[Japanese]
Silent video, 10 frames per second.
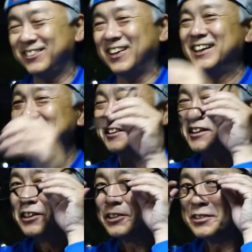まあ、
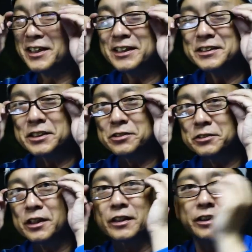こんな感じで修
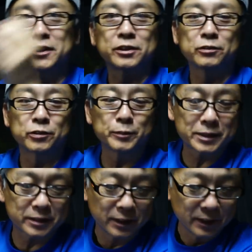理やってきておりま
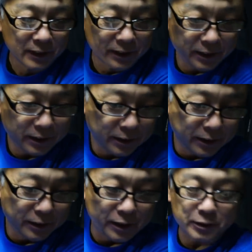す。えー、
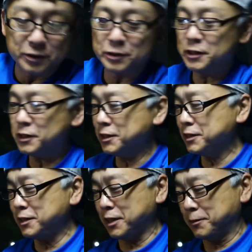でね、ついで
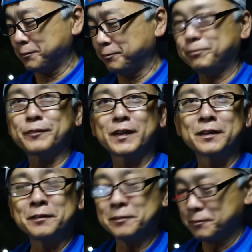にね、
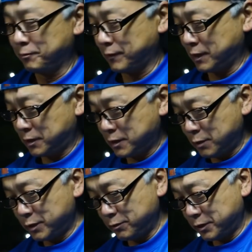北
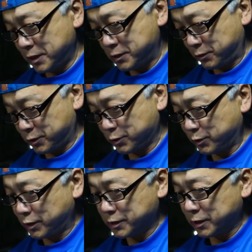村の店長にそ
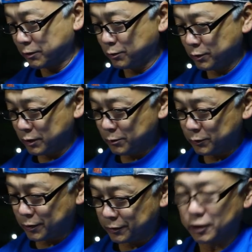そのかされてこんなも
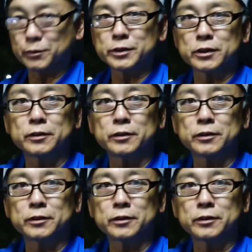の買ってきました。